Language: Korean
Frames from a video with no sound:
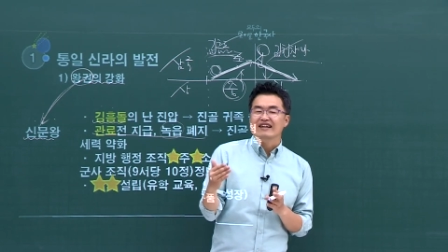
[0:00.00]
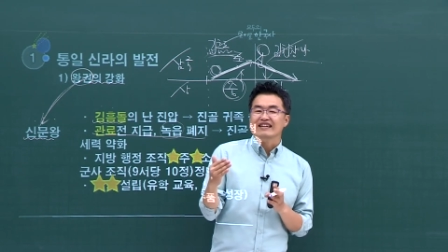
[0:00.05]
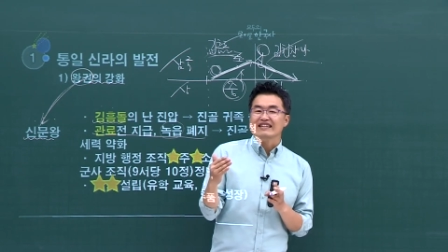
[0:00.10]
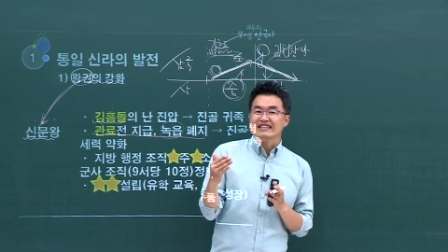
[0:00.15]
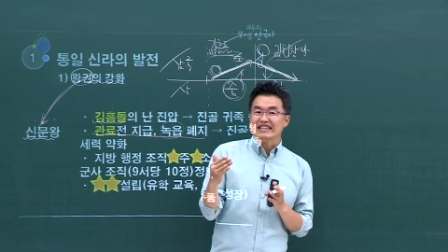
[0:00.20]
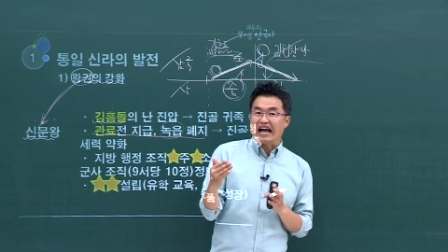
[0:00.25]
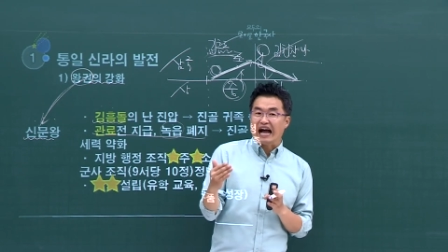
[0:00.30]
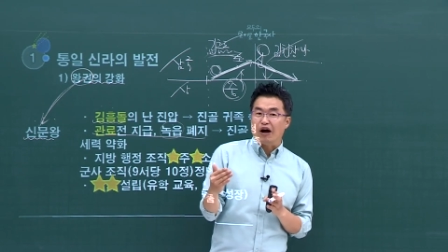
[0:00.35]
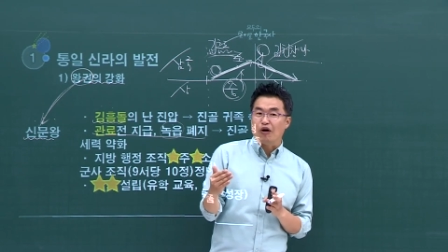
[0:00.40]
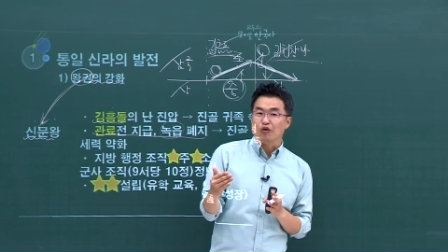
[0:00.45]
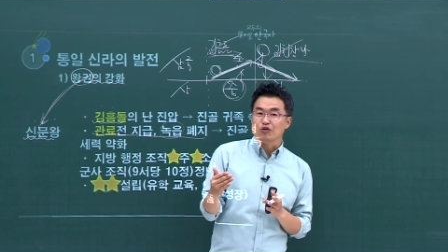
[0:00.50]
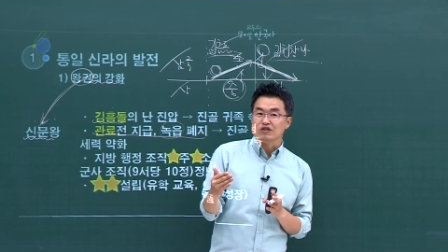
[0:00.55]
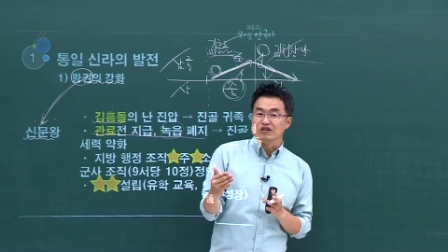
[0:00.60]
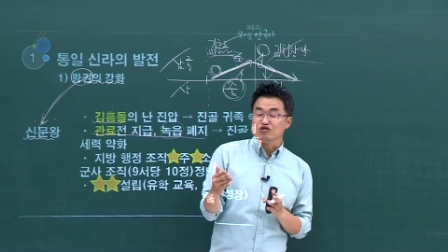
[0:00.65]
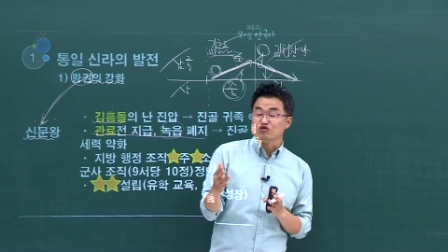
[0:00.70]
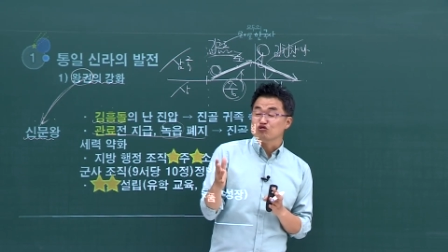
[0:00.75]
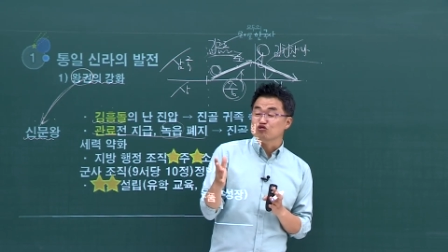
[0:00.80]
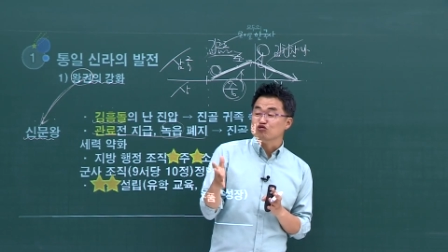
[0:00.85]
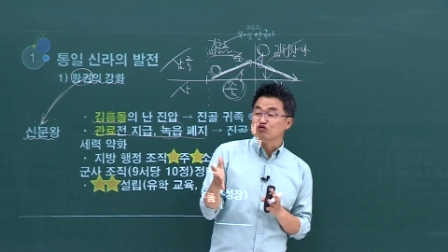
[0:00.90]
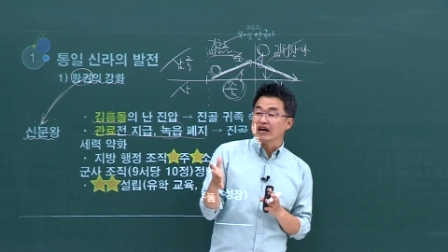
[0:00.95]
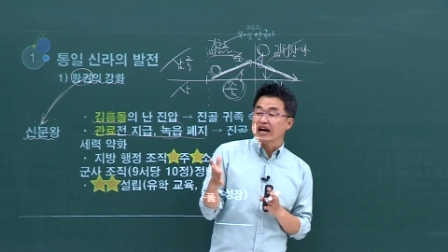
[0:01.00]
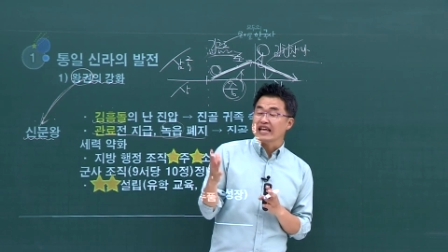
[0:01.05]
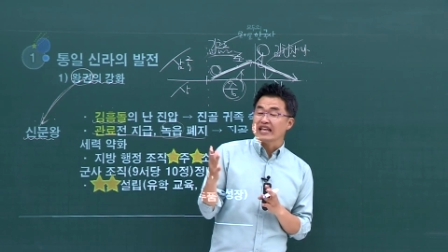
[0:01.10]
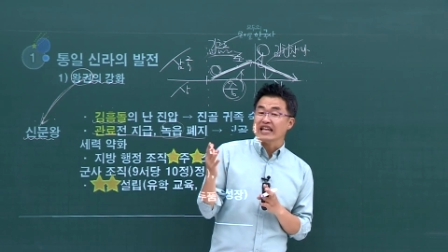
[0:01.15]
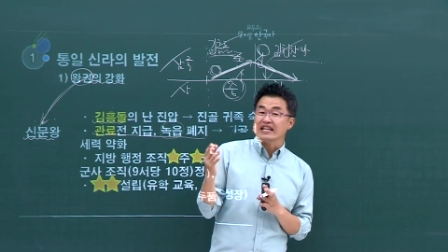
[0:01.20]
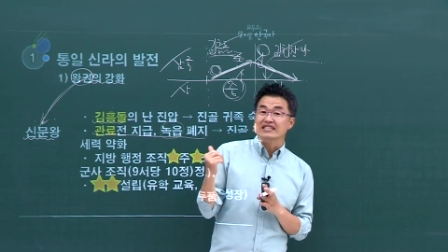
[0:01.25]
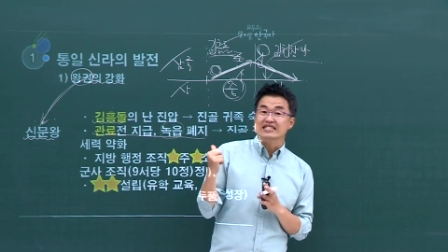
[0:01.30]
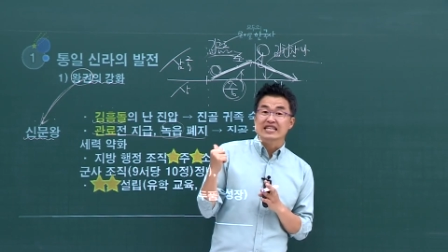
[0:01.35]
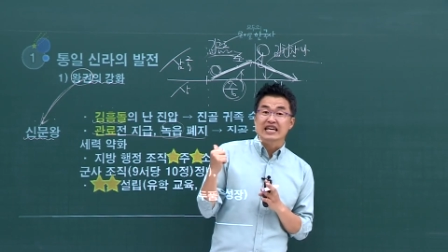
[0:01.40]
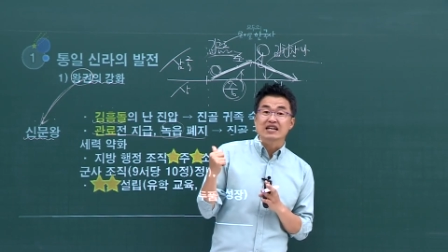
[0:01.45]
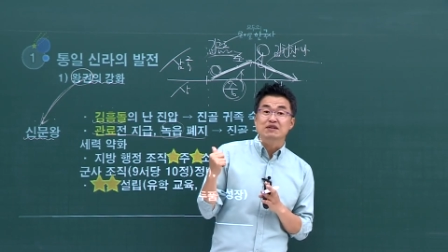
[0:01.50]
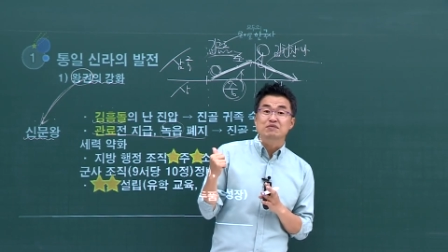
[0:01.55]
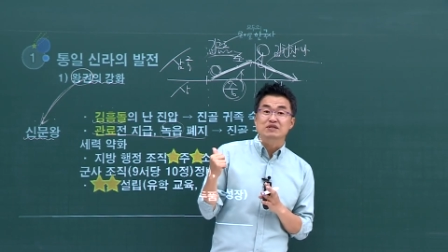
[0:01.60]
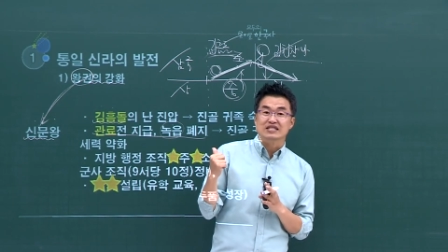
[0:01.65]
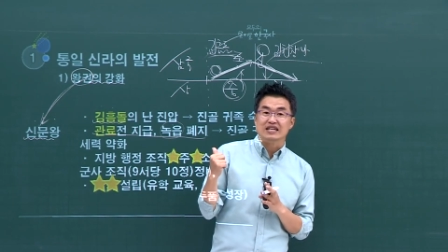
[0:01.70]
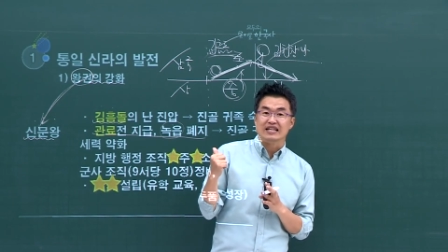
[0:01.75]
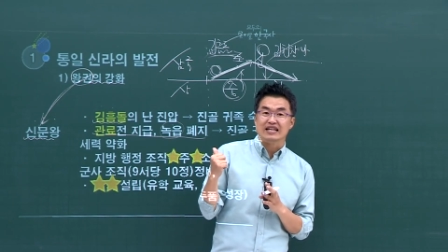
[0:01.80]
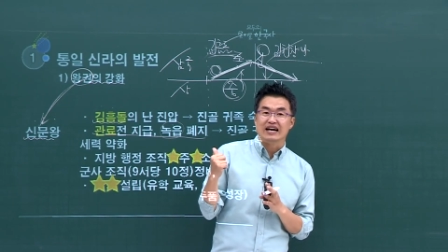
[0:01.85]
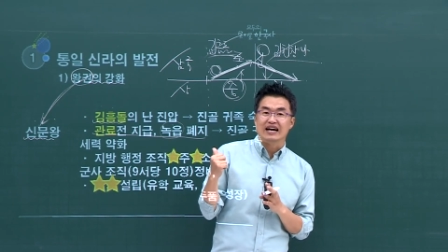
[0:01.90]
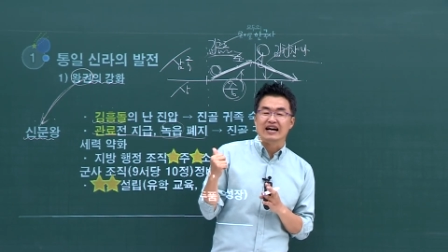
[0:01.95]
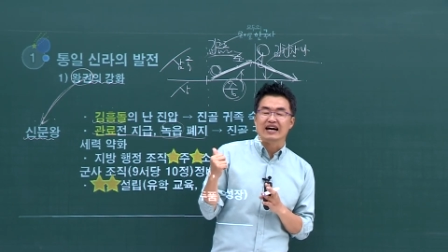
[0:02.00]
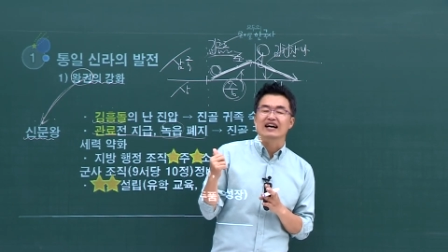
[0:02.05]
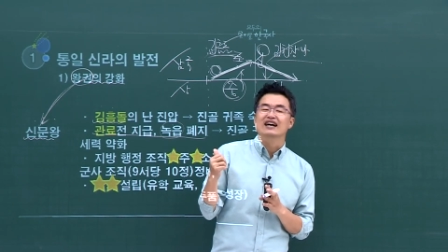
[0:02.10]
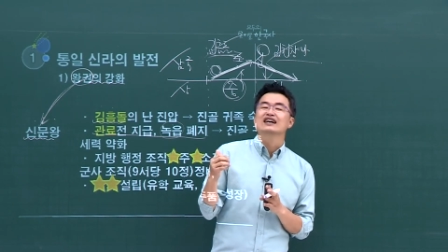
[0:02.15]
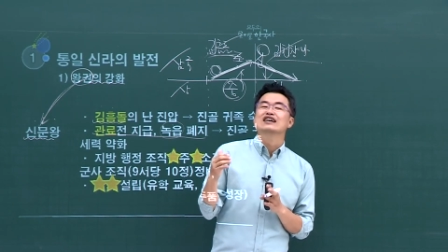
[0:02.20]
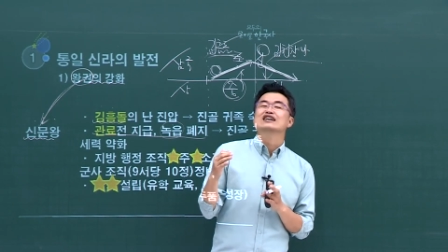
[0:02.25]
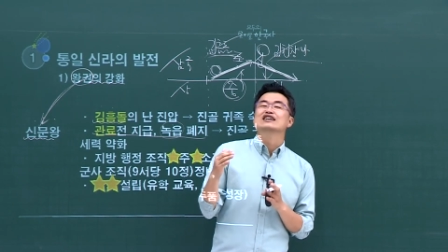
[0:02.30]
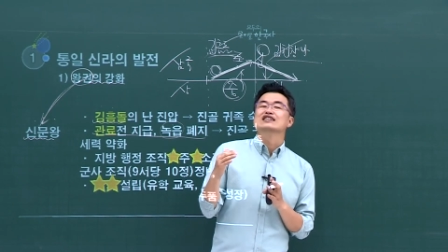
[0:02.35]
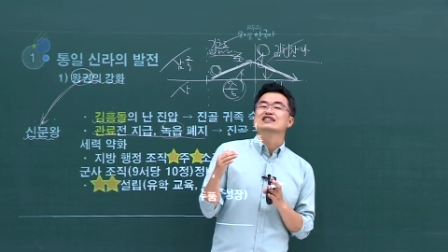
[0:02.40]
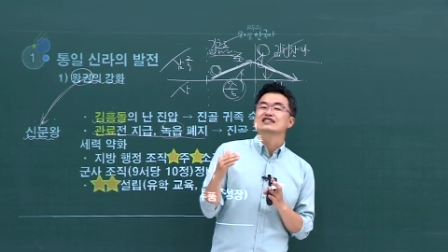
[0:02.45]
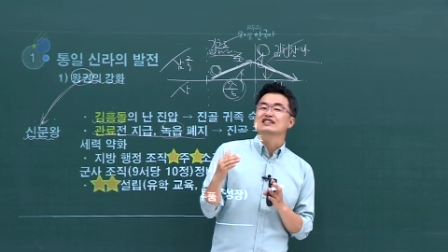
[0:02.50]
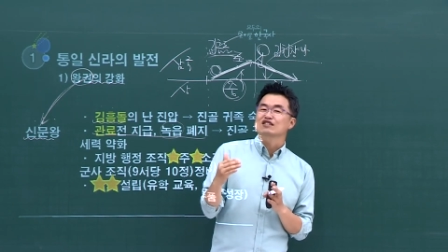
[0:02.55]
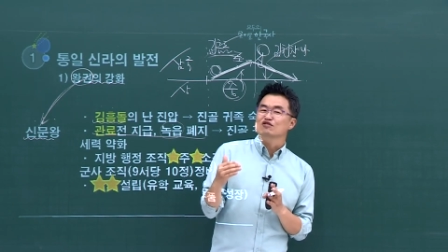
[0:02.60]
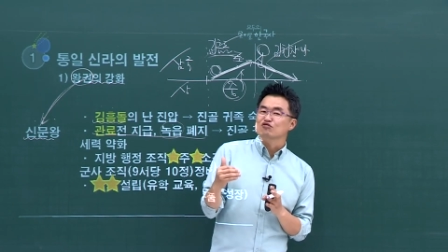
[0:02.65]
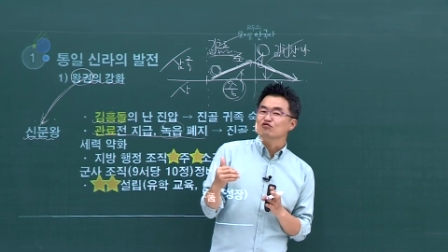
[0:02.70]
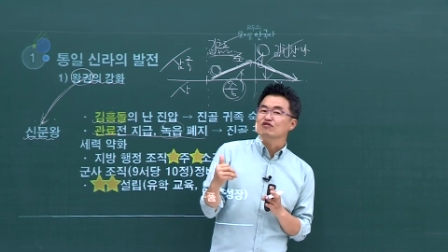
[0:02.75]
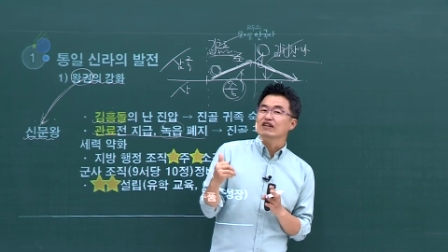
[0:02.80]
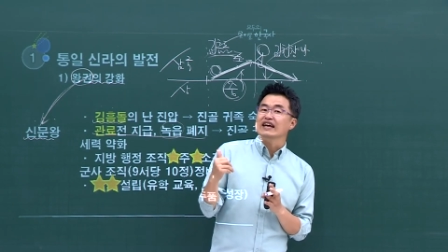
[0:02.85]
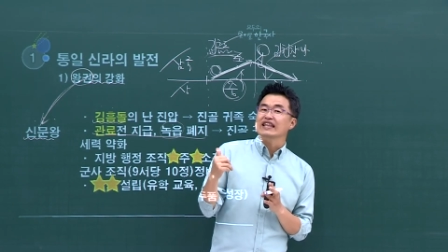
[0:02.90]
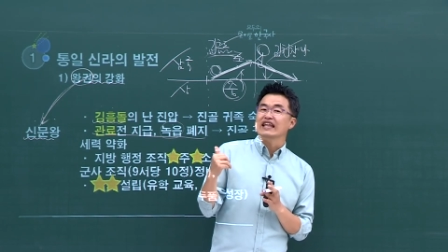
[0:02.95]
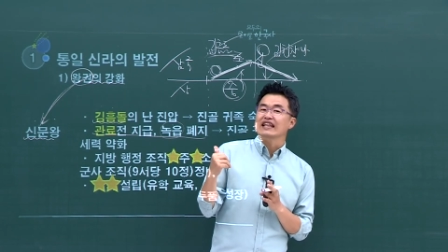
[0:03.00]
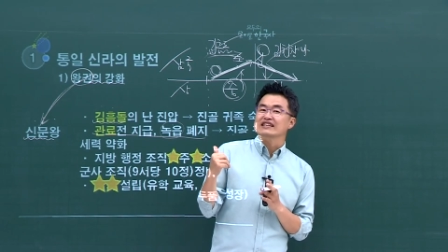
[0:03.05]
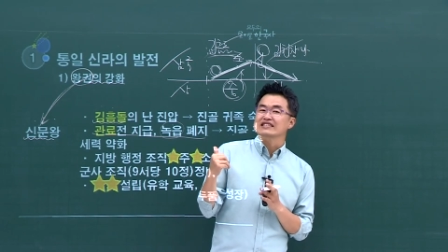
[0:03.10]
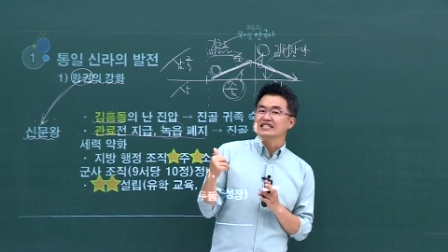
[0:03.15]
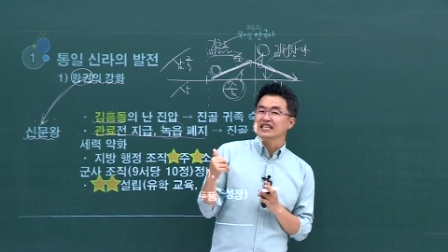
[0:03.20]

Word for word: 나오는 국가에 내는 세금 있잖아. 그 국가에 내는